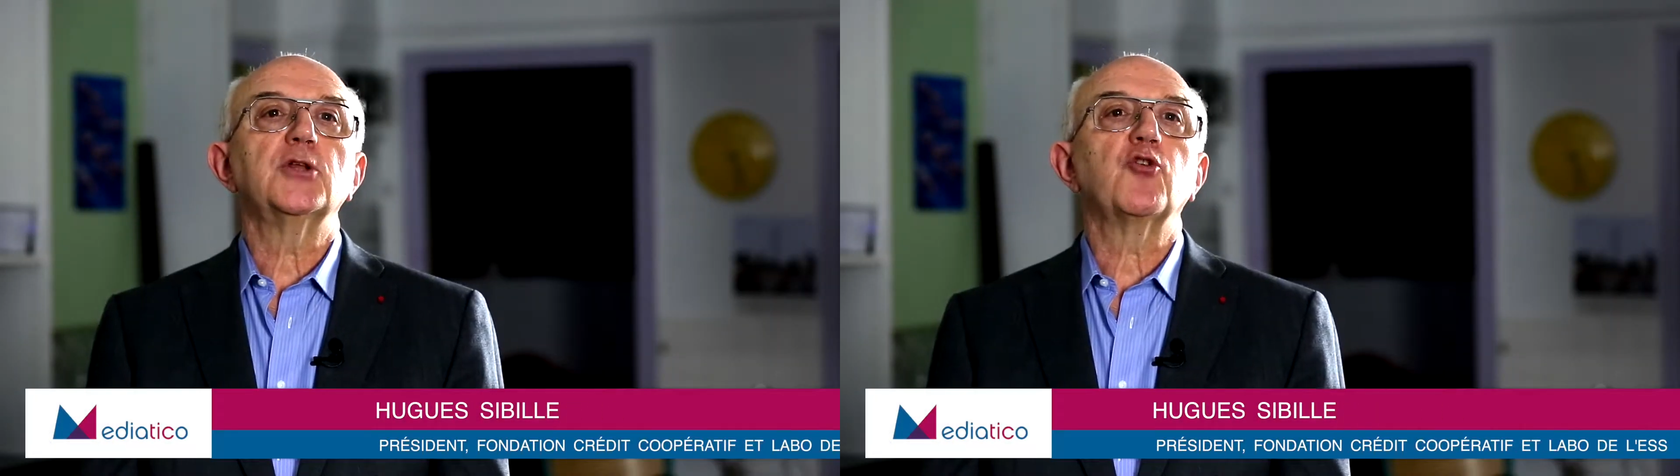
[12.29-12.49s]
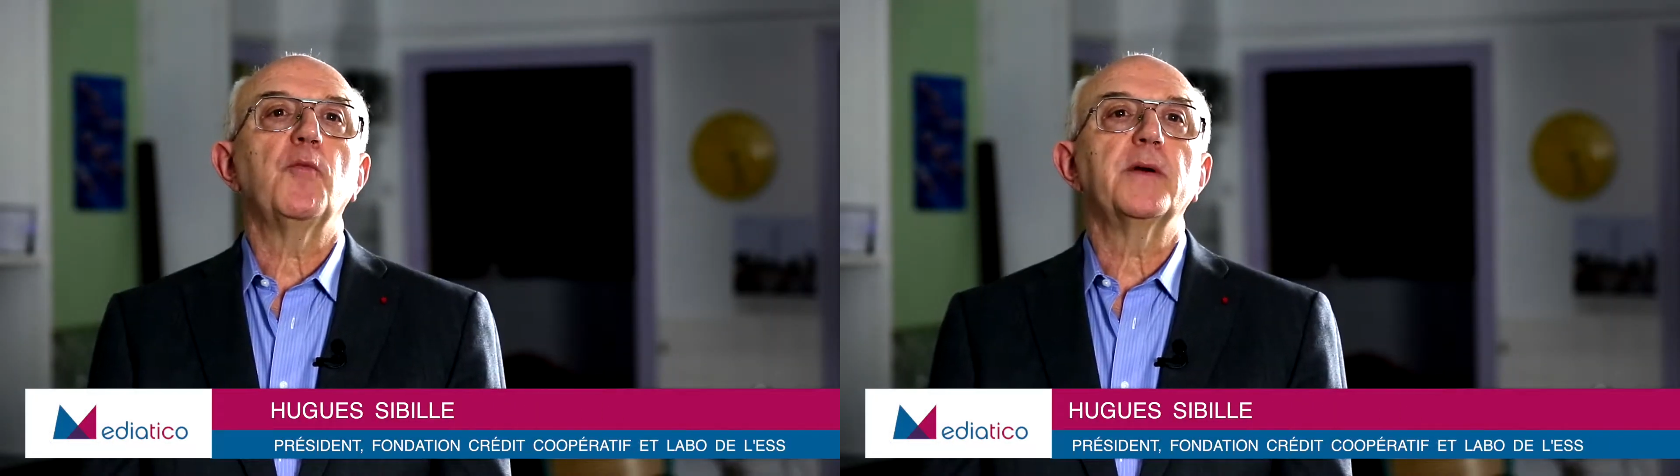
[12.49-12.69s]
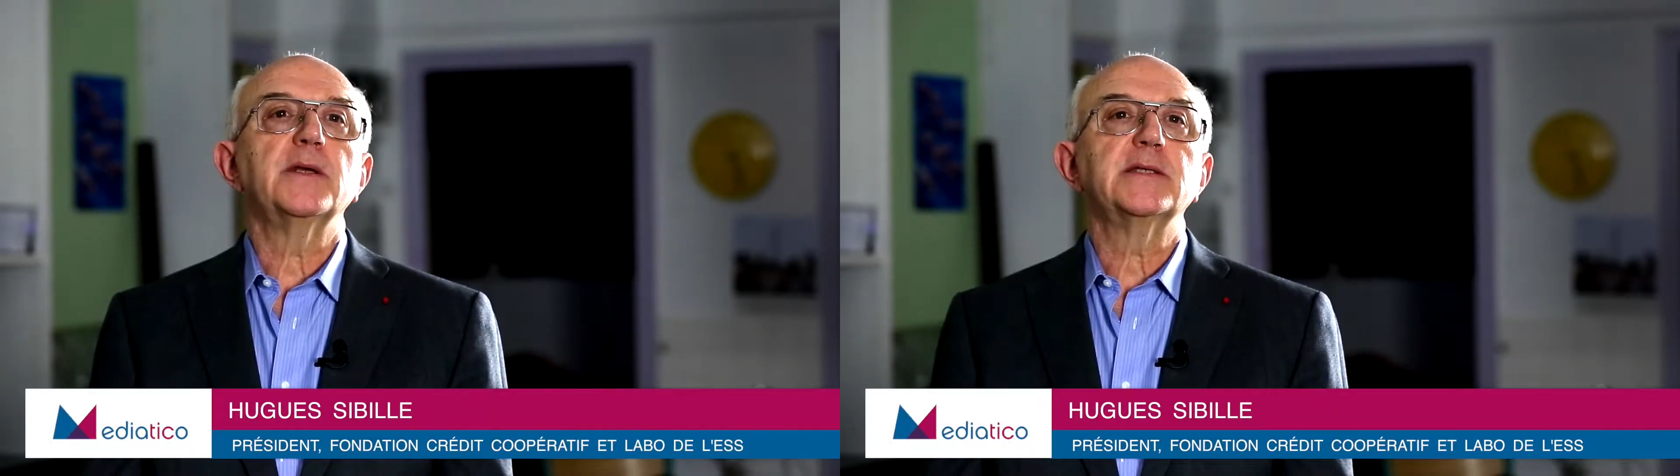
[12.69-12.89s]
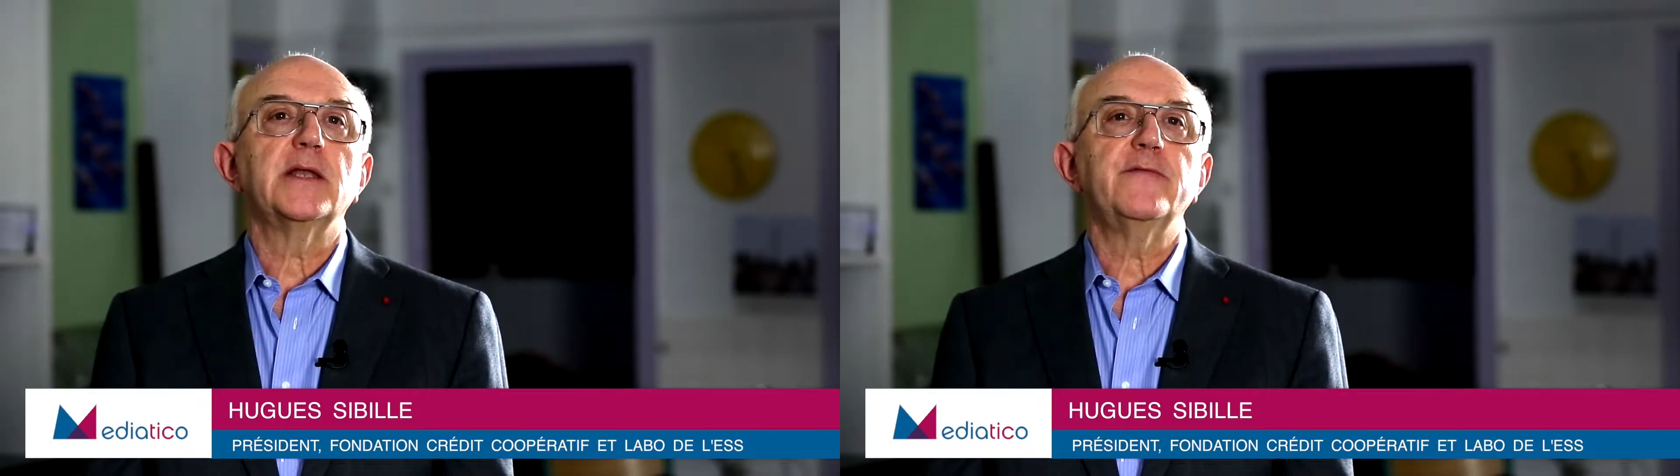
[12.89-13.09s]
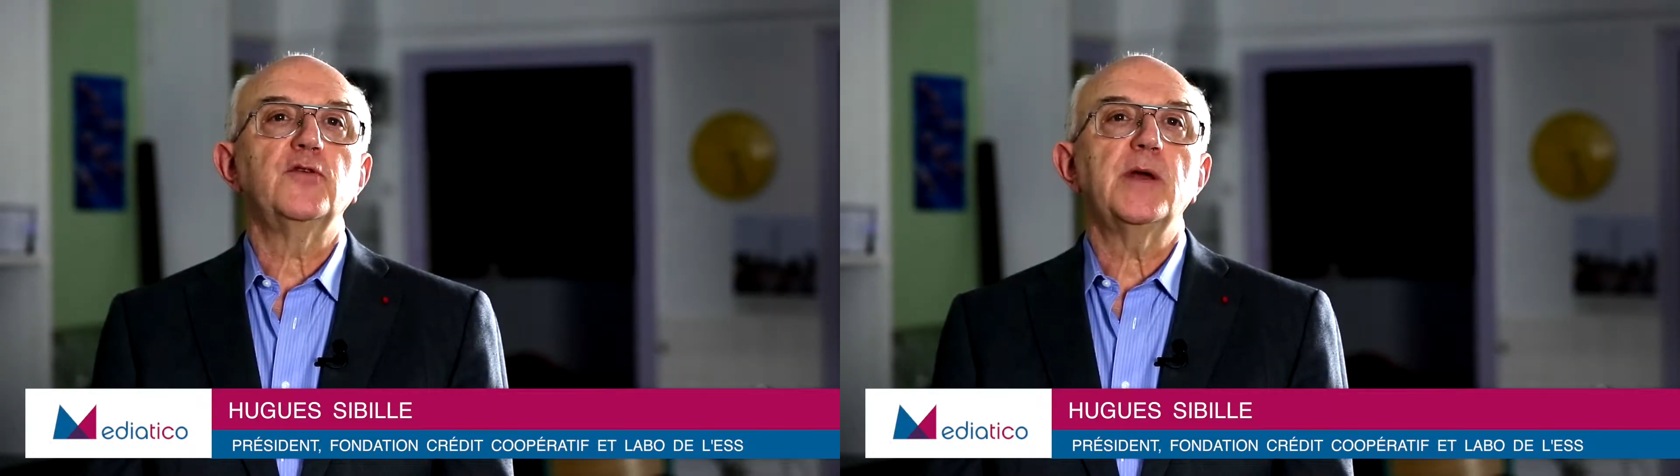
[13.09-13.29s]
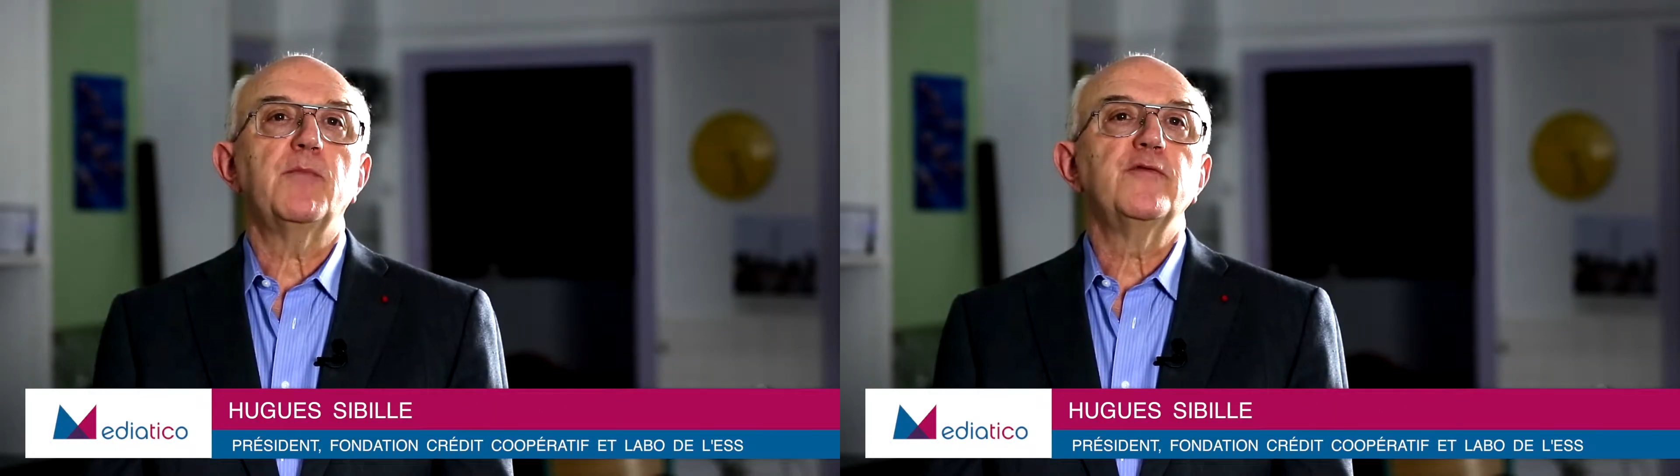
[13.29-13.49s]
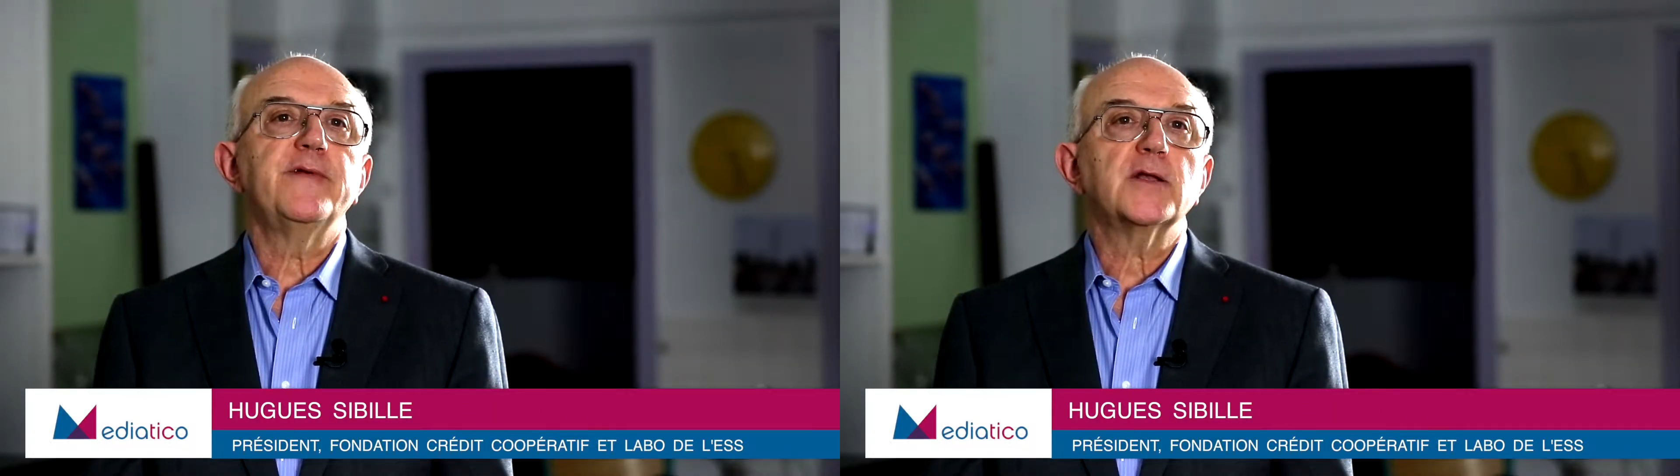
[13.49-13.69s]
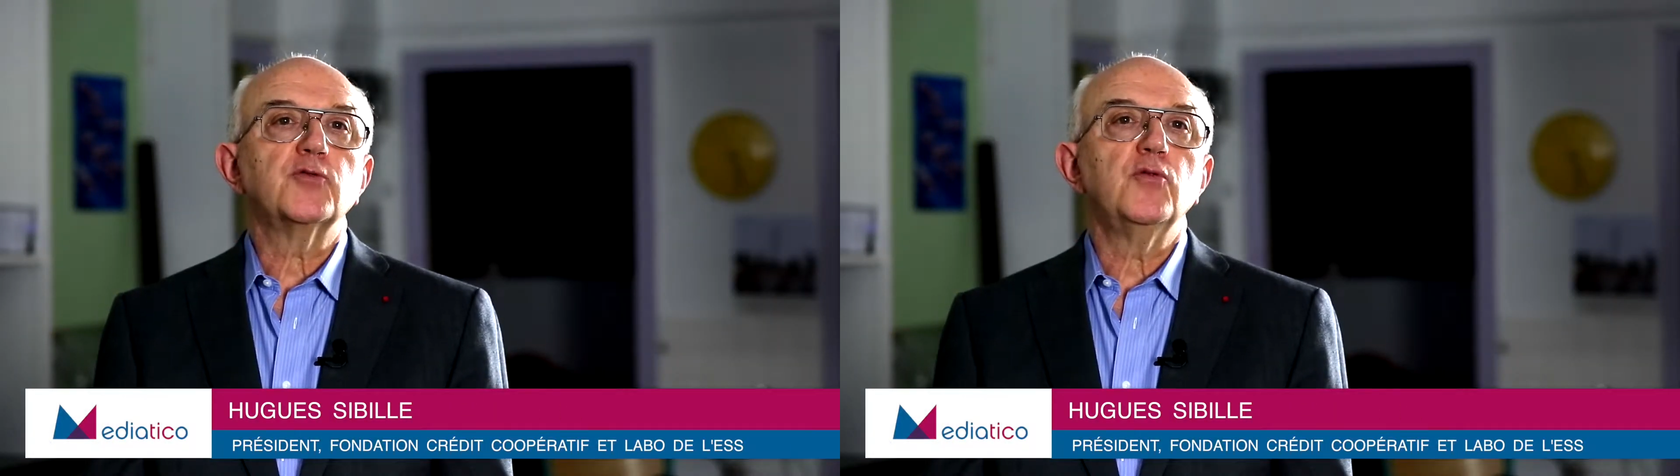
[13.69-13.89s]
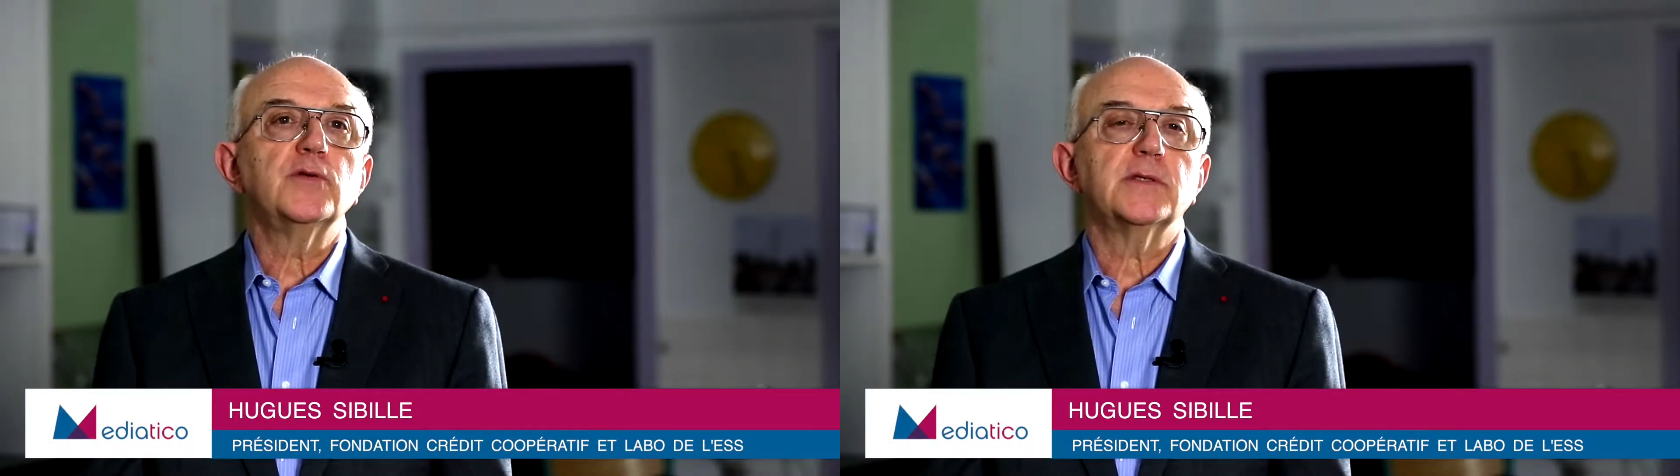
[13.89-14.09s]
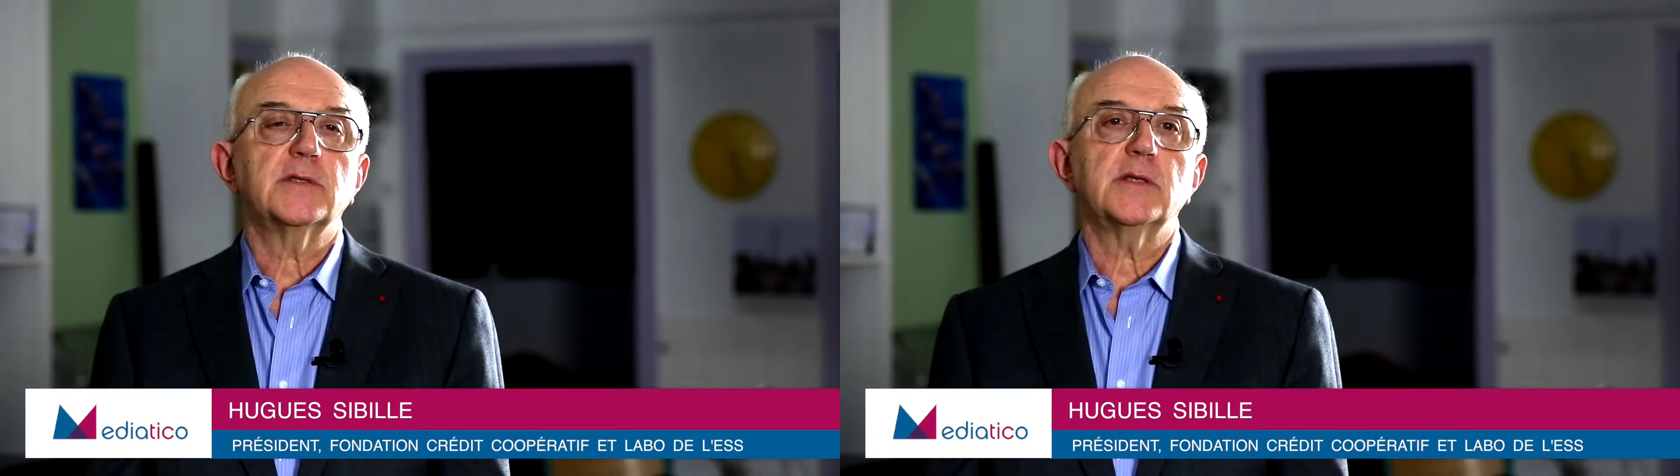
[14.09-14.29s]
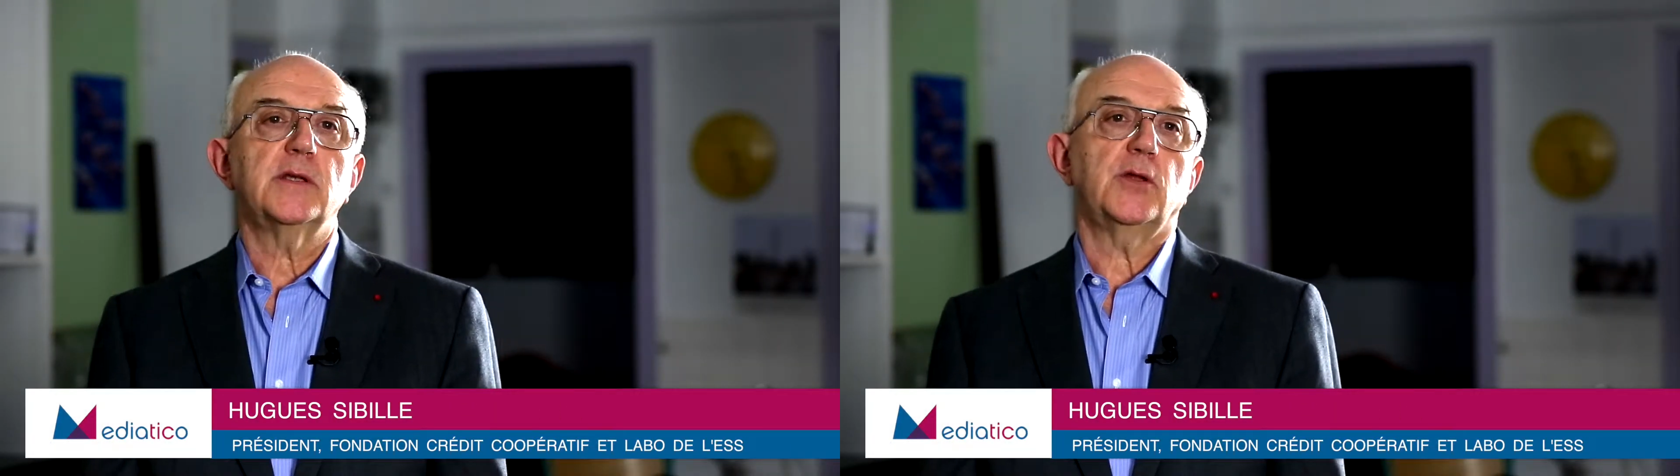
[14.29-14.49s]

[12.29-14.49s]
entreprises à devenir plus vertueuses,